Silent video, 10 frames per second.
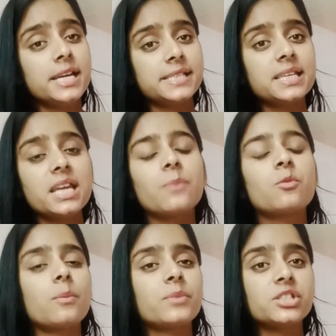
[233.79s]
इसीलिए
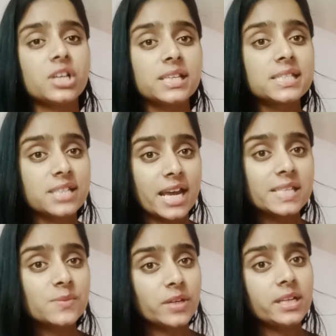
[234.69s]
आपको अपना ज़्यादा
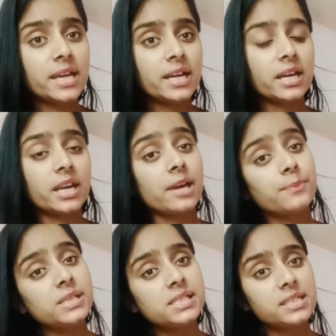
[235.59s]
स्ट्रेस फील नहीं करना है
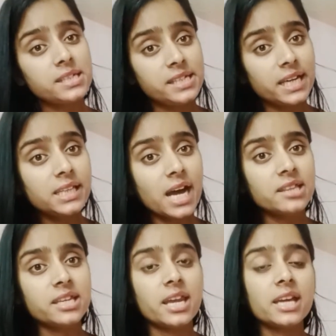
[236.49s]
बस ये
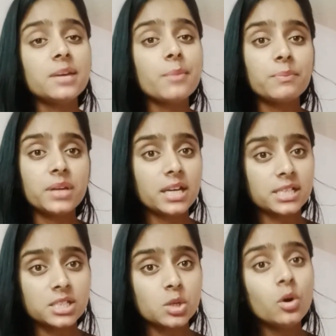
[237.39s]
ध्यान देना है कि मैं अपने
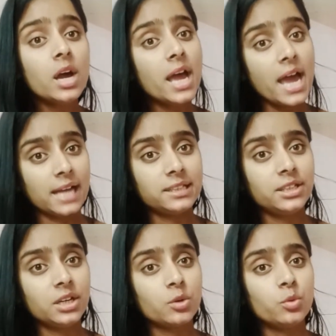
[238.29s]
हेयर्स को
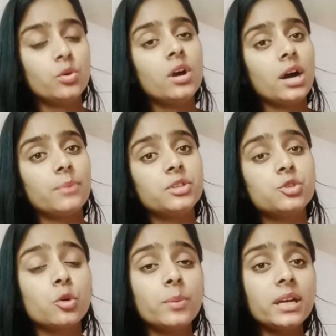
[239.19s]
हेल्दी रखूँ अब
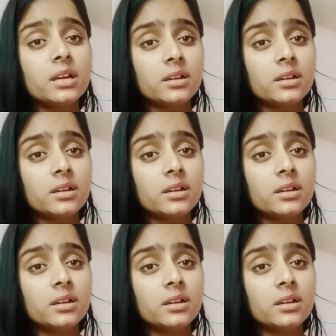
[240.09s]
जो भी